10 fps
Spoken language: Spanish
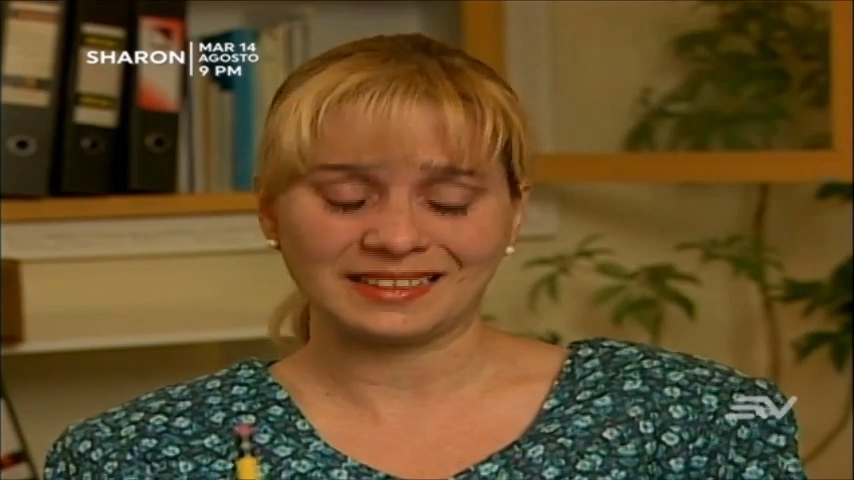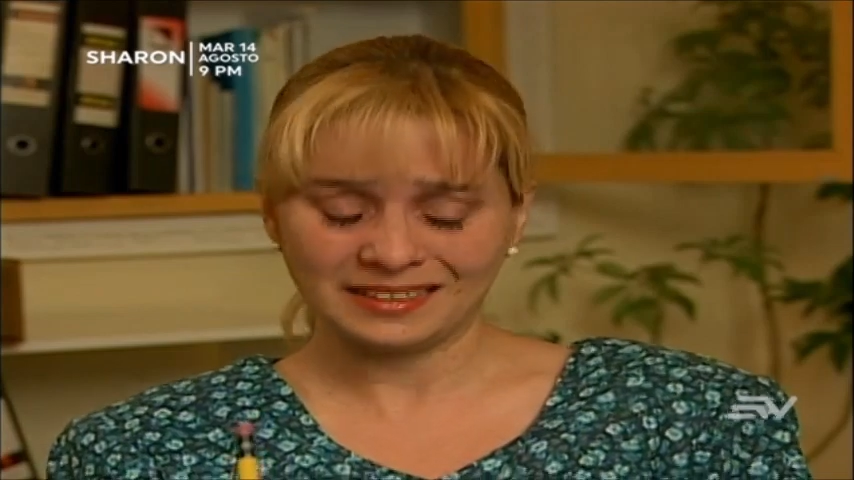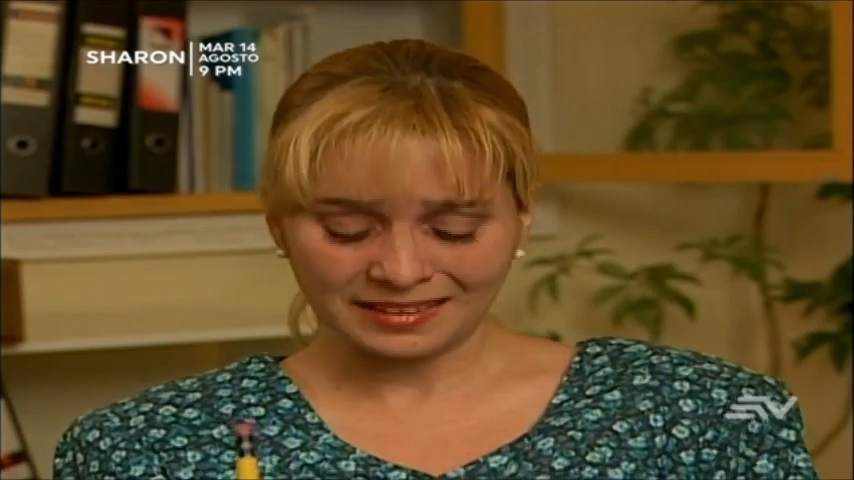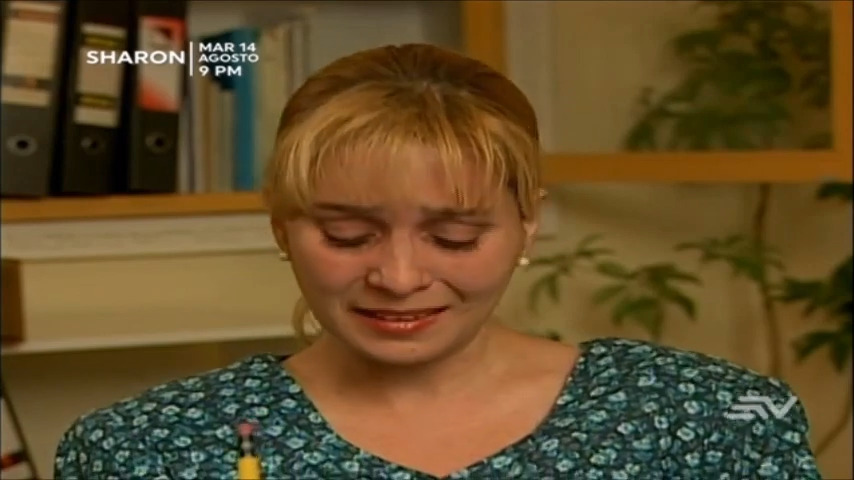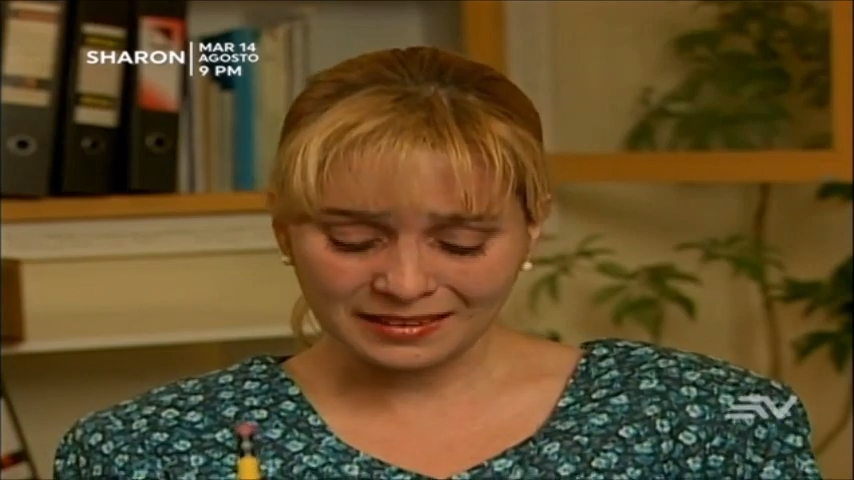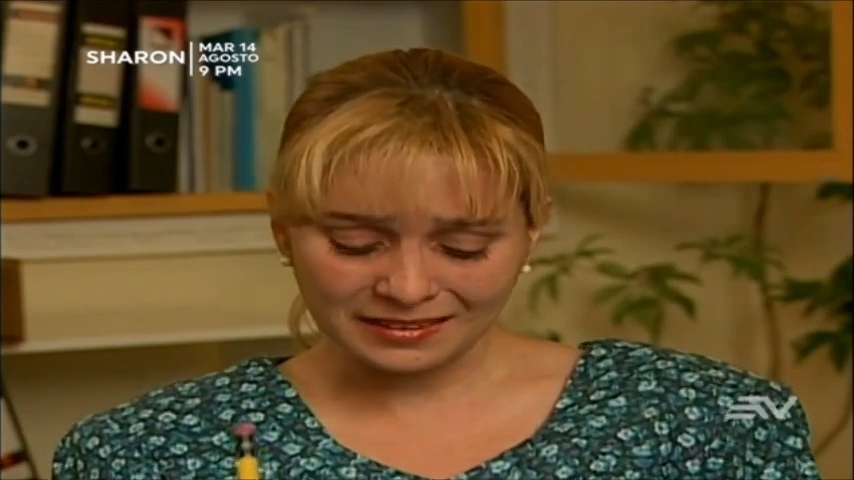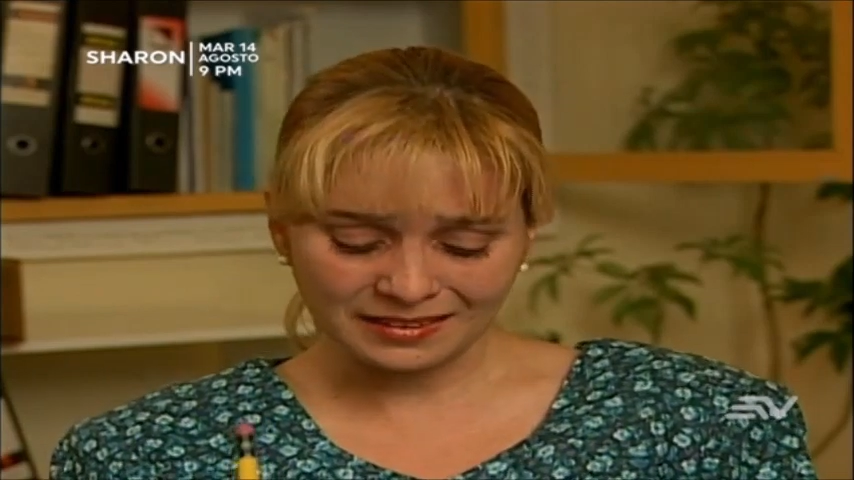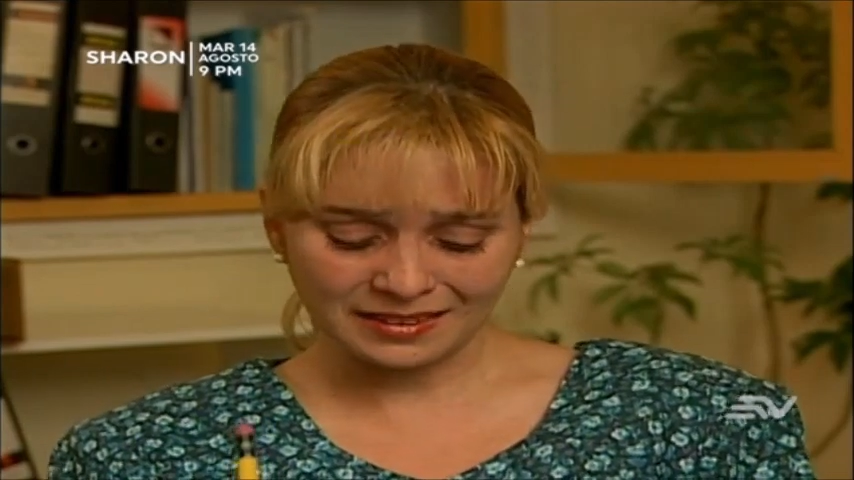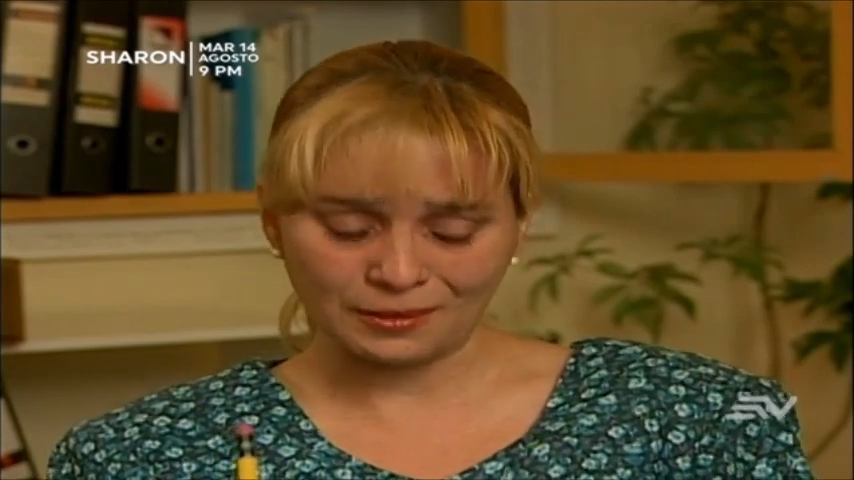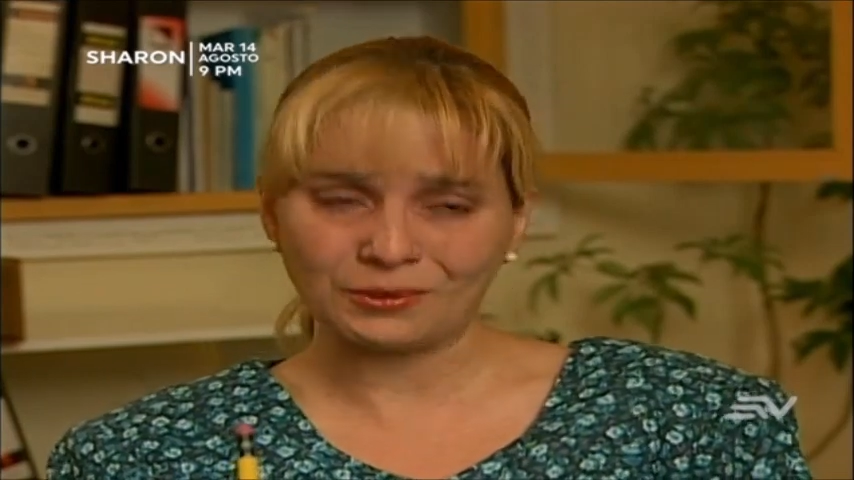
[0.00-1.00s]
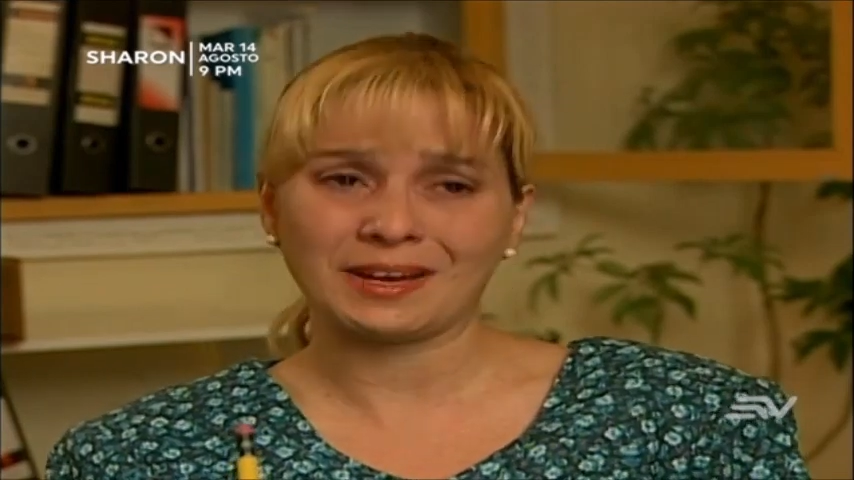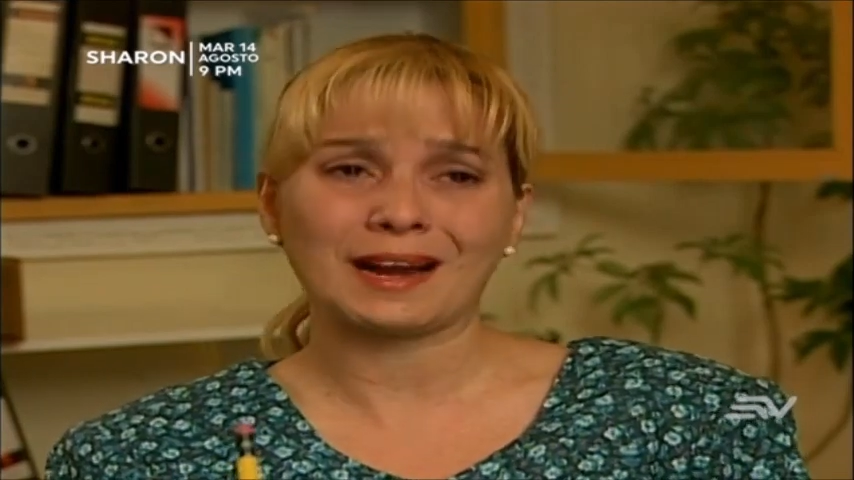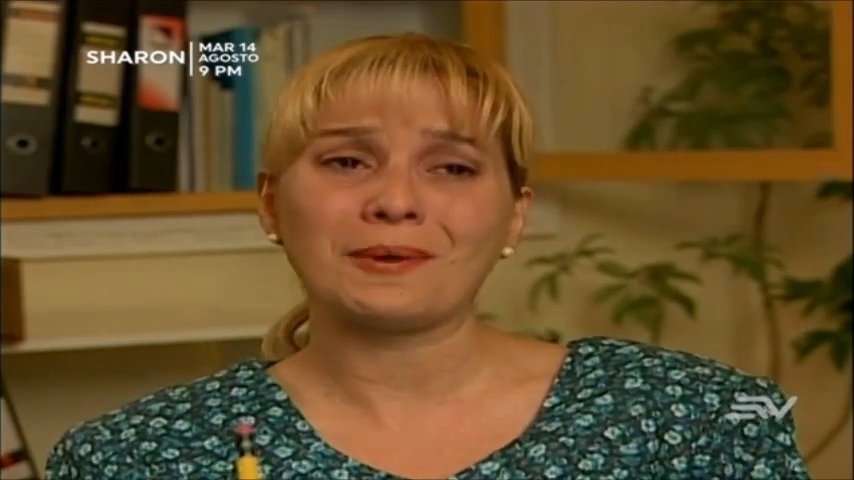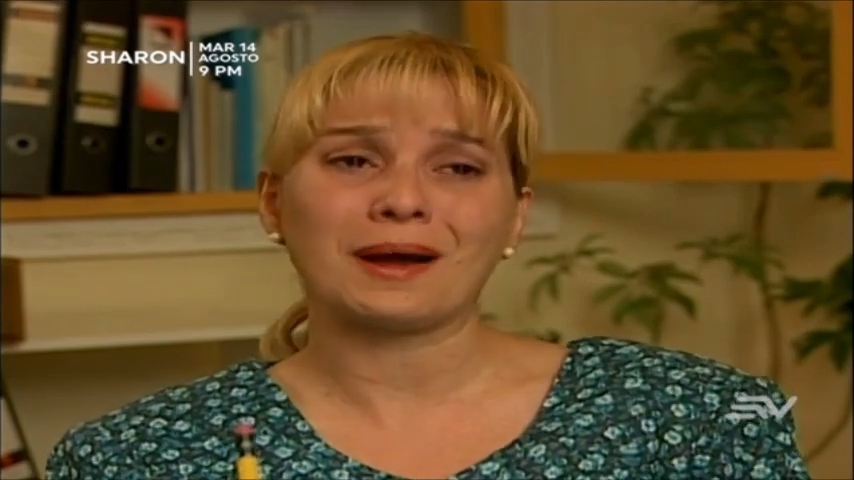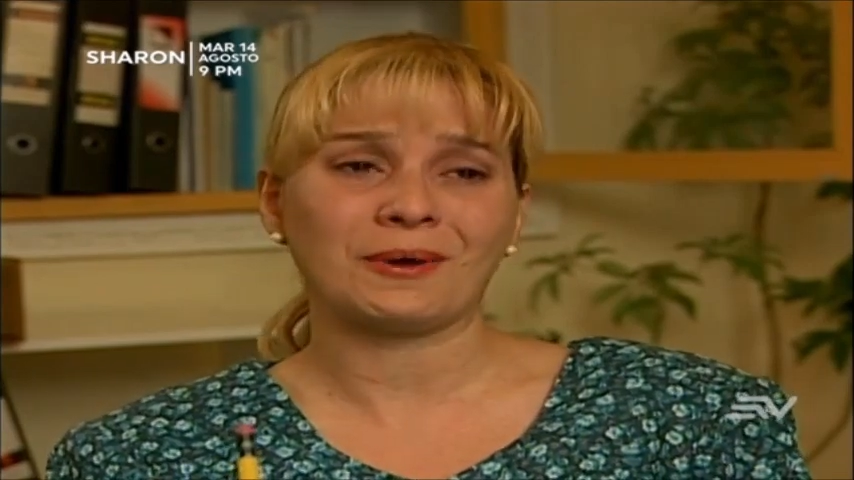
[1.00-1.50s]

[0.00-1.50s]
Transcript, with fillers: que que a un